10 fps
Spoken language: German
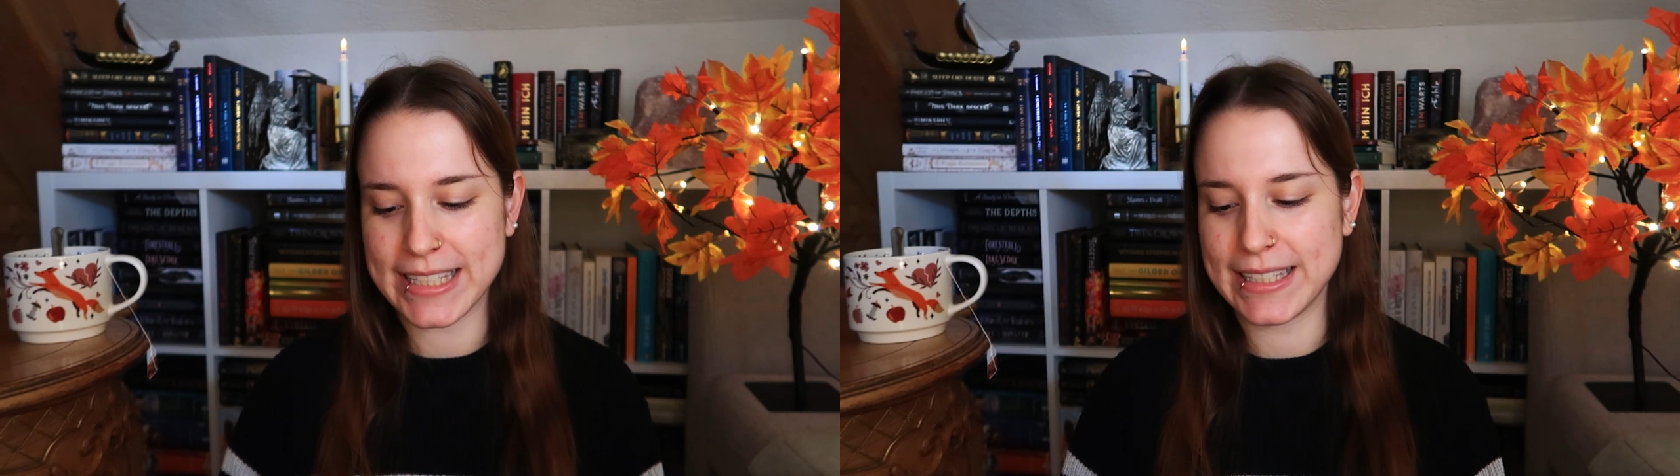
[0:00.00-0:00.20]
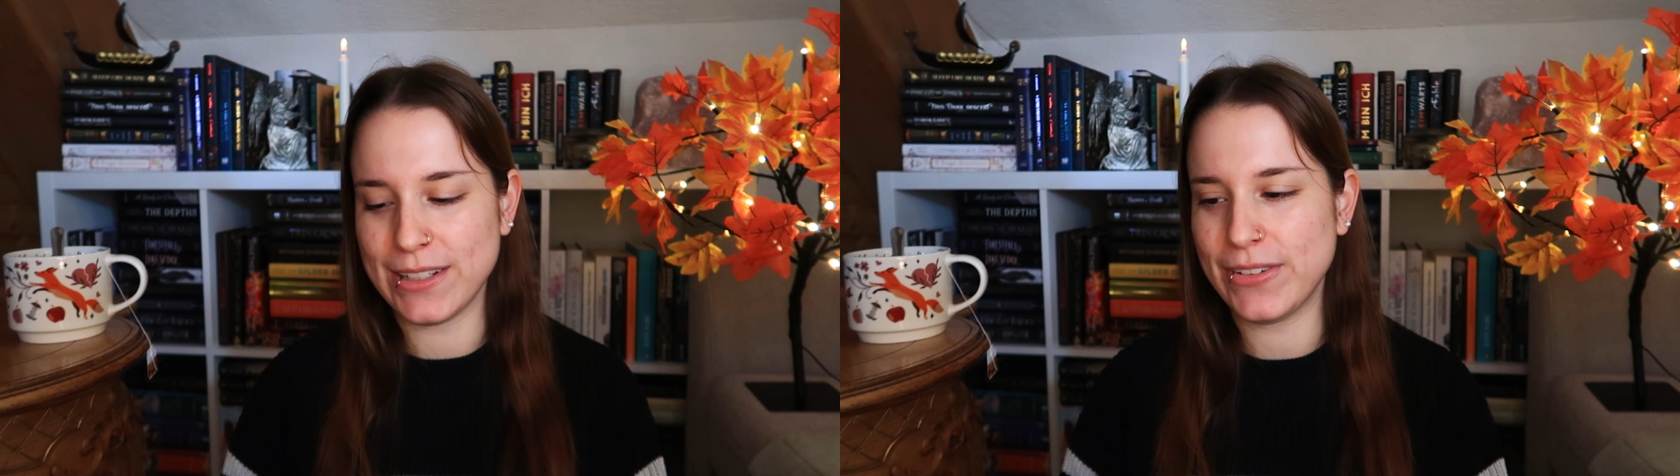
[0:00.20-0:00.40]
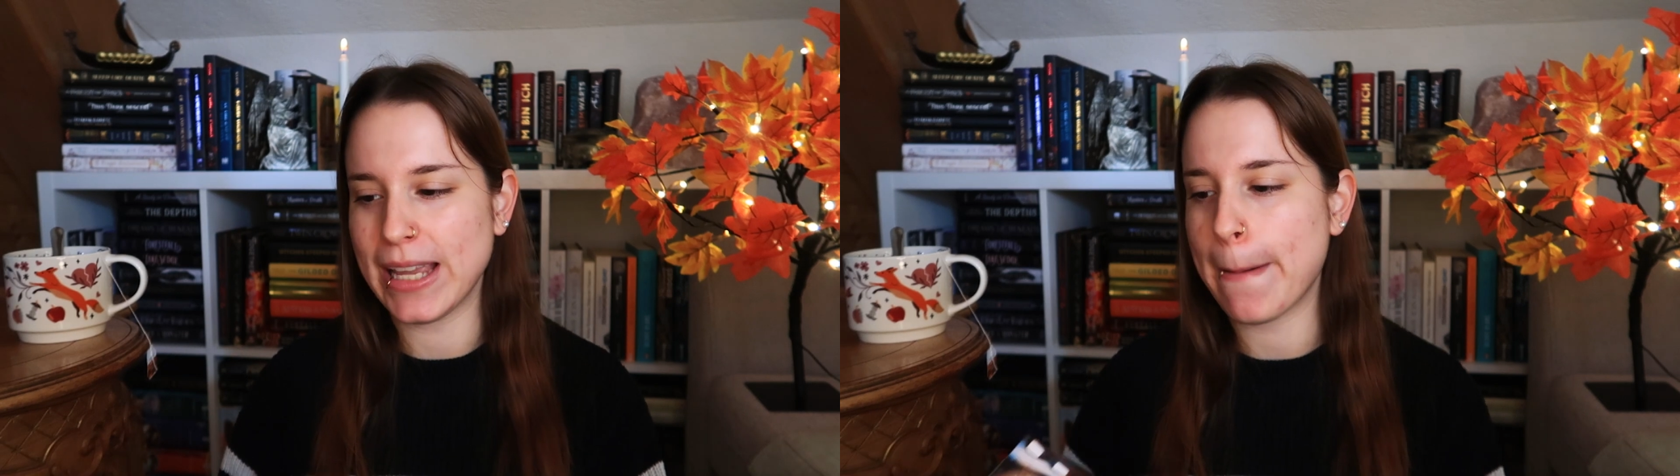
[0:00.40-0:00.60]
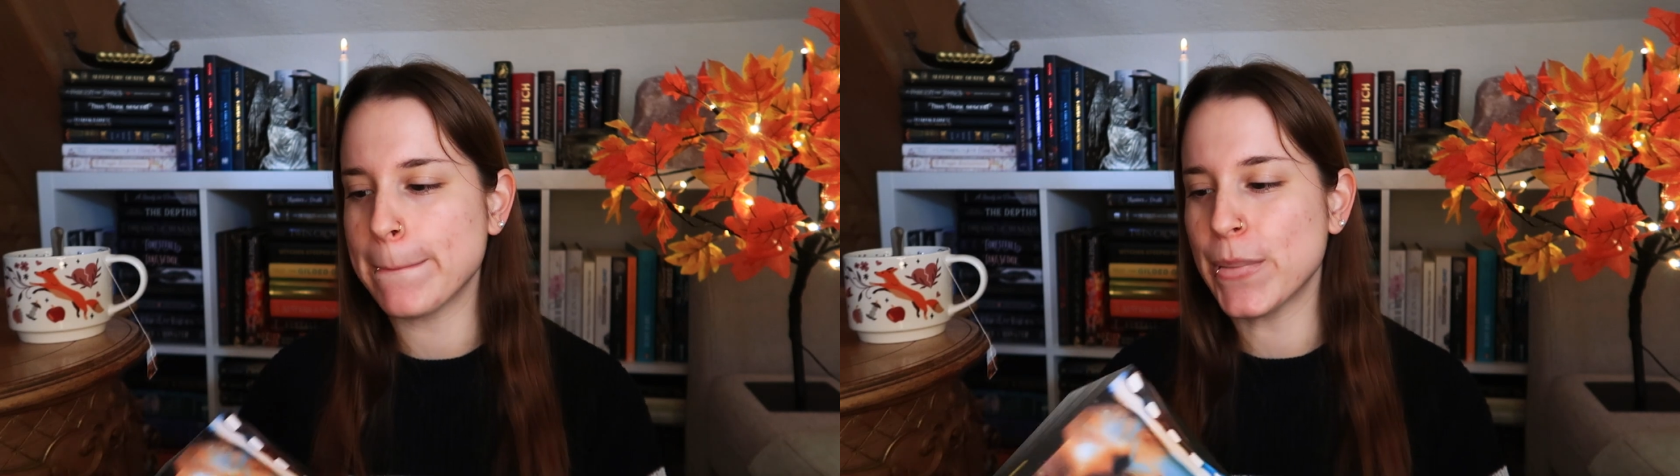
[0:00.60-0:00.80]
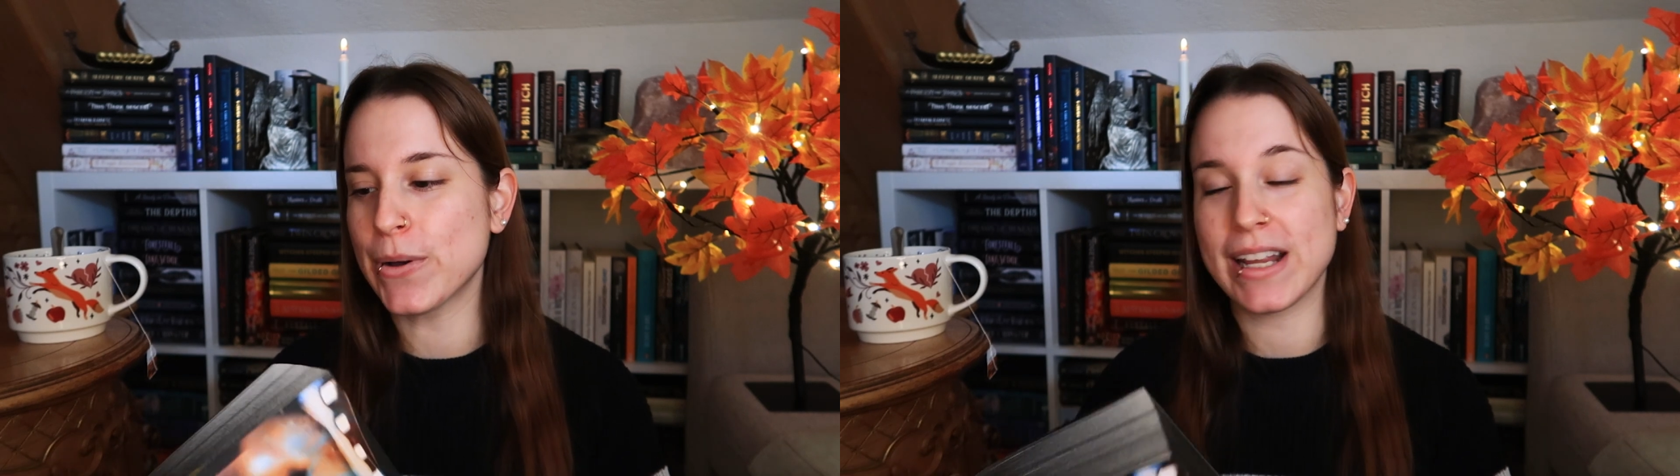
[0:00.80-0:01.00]
Silvia
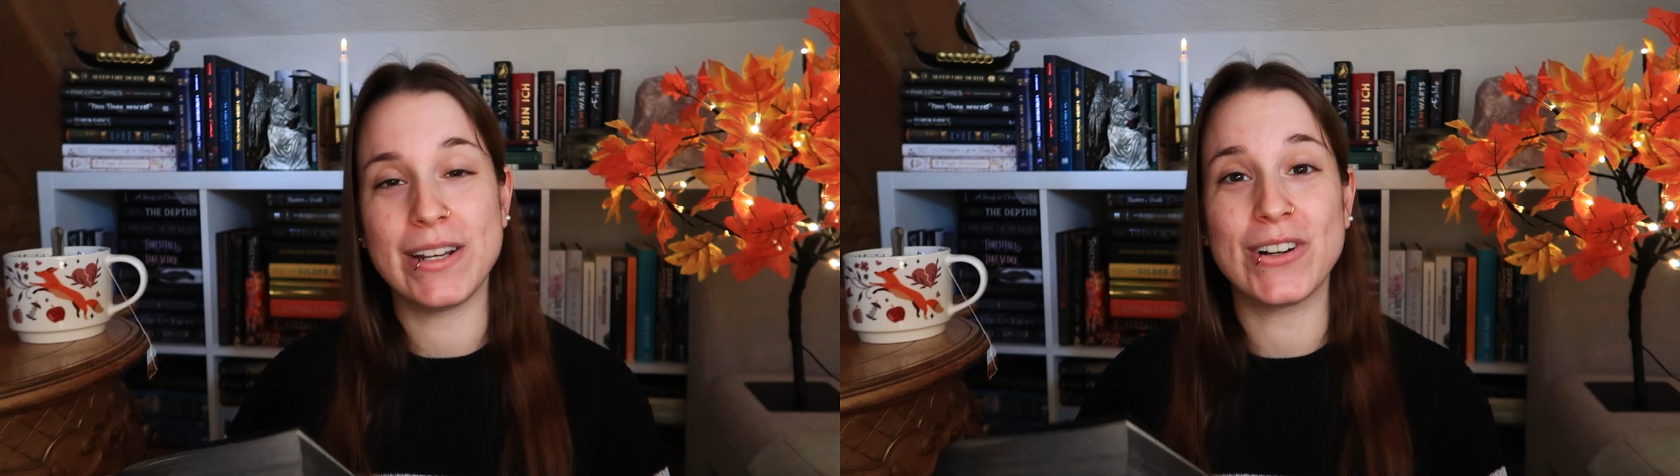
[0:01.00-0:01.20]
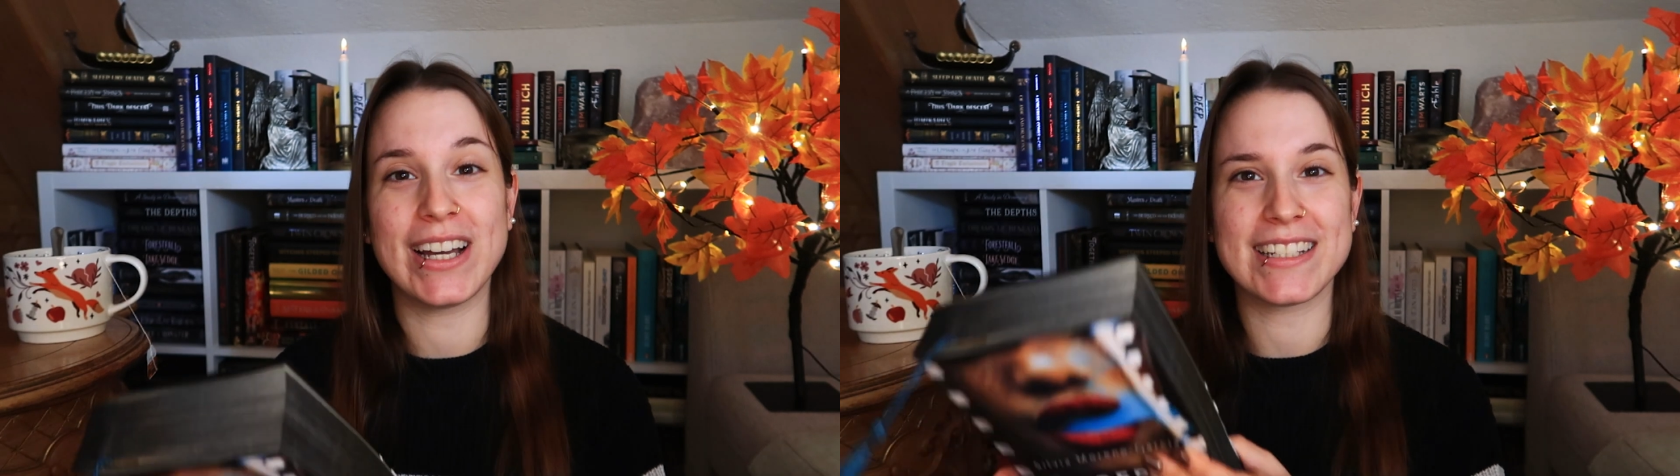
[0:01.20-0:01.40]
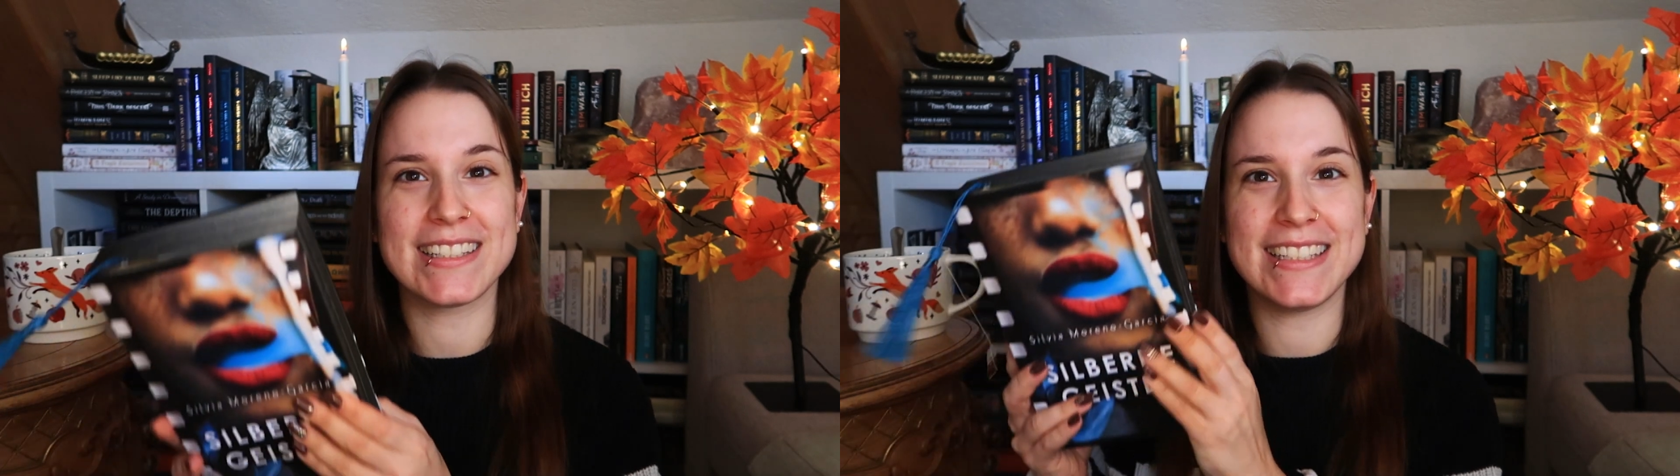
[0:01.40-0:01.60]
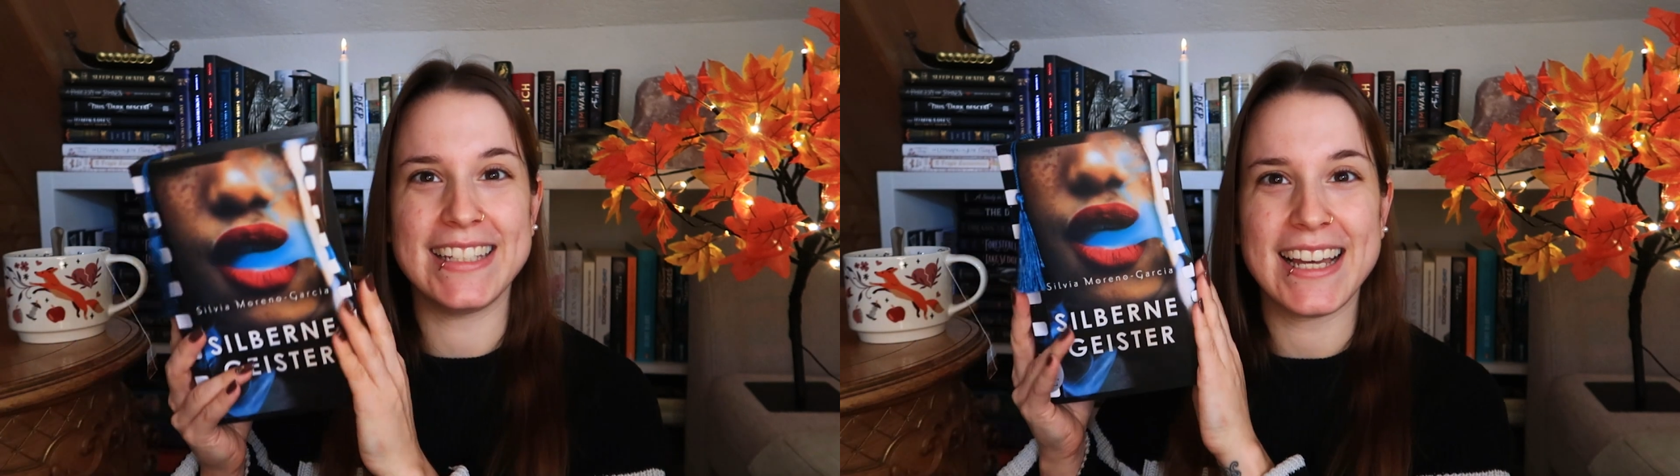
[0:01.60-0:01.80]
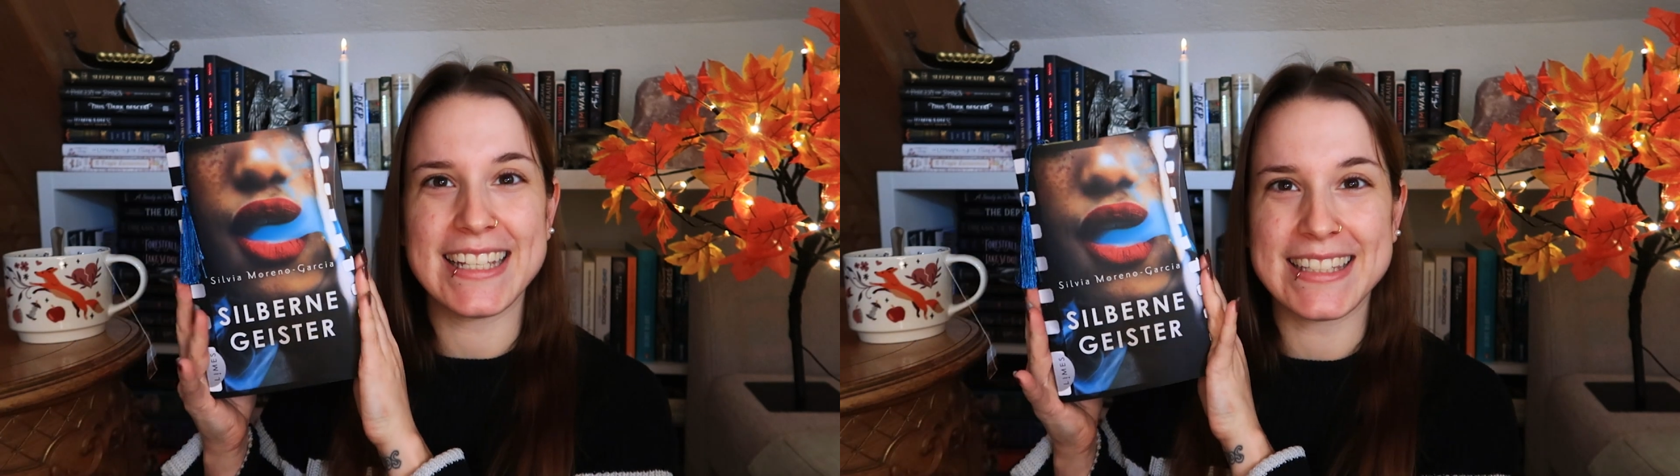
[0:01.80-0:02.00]
Moreno Garcia,